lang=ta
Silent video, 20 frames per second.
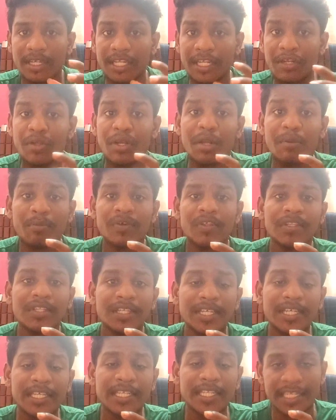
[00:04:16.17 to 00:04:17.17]
இன்னும் நம்ம
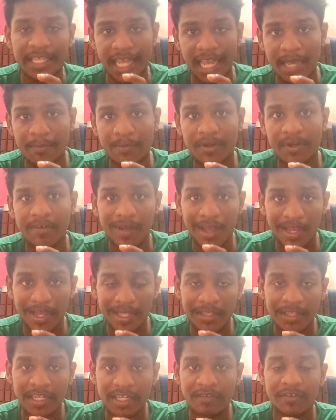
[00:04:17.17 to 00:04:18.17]
வந்து இந்த கேமரா
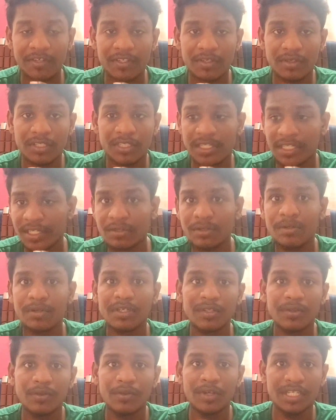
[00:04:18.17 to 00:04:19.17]
வாங்கினே தேர்ட்டி ஃபைவ் தௌசண்ட் இன்னும்
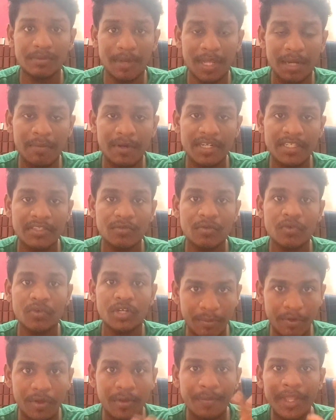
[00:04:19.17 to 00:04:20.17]
இதுக்கு ஒரு ஸ்பேர் பார்ட்ஸுக்கு
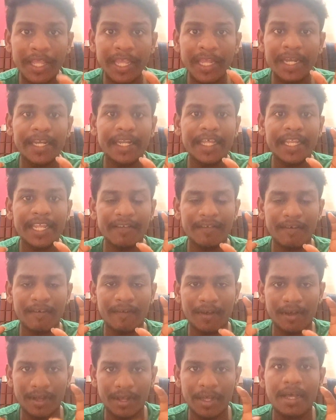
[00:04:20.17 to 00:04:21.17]
வரும்போது நிறைய
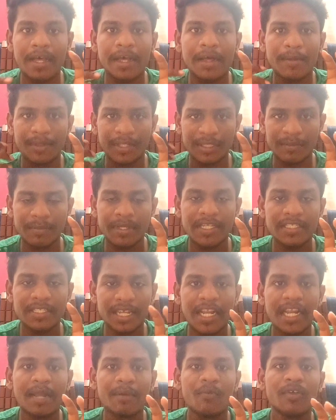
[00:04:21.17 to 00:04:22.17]

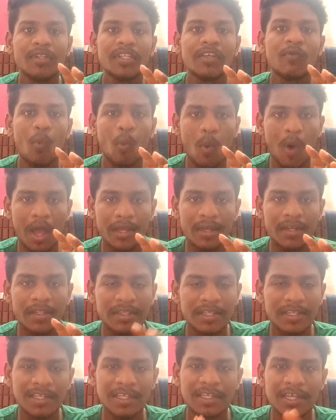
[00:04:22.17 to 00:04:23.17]
ஸ்பேர்ஸ் எல்லாம் நம்ம வந்து
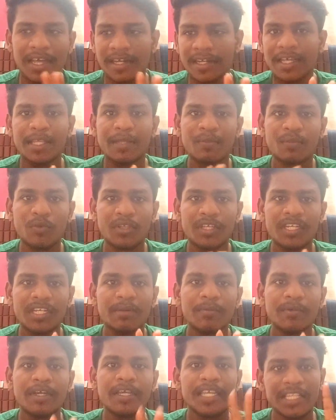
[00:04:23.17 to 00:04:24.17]
வாங்குறது இருக்குது ஆனால்
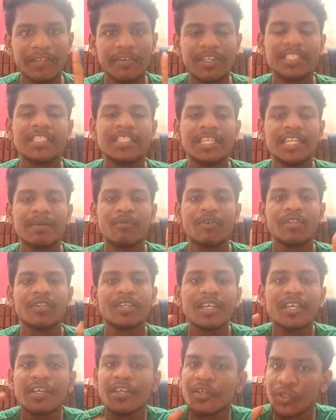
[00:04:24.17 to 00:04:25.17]
இப்போதைக்கு நம்ம இது வச்சுனே நம்ம
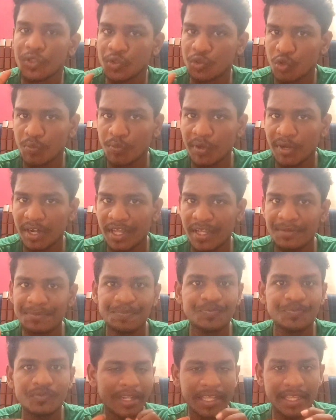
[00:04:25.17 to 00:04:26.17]
வந்து ஷூட் பண்ணலாம்
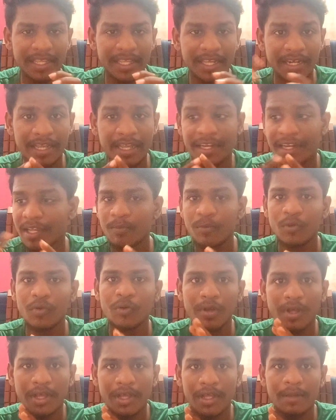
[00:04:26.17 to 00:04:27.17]
நீங்கள் கேட்கலாம் என்ன
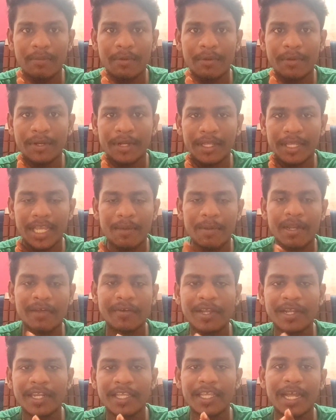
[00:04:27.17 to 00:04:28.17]
ப்ரோ அப்படின்னா
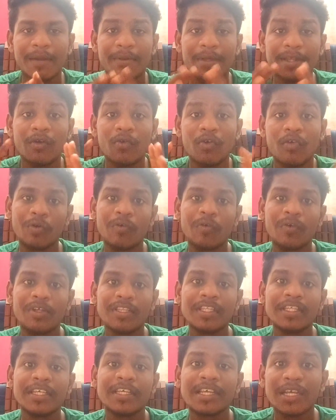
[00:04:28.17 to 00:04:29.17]
கேமரா வாங்கிட்டீங்க அப்படின்னா உங்களுக்கு
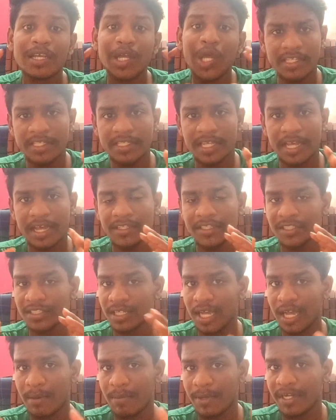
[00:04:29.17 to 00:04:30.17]
வந்து
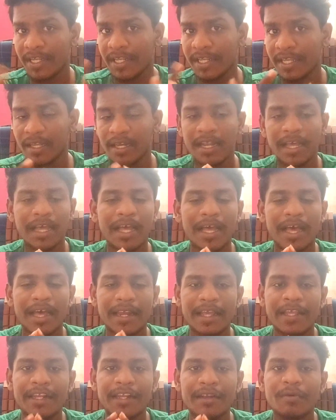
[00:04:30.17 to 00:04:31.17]
ஆயிடுச்சு அப்படின்னு கேட்கலாம்
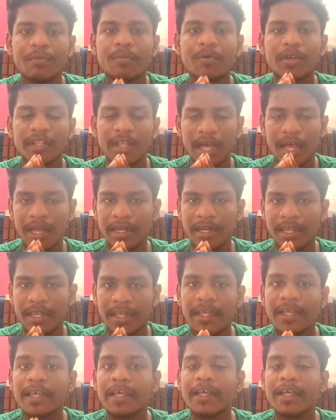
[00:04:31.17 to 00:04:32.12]
ஆனால் இன்னமும் இது ஆகலை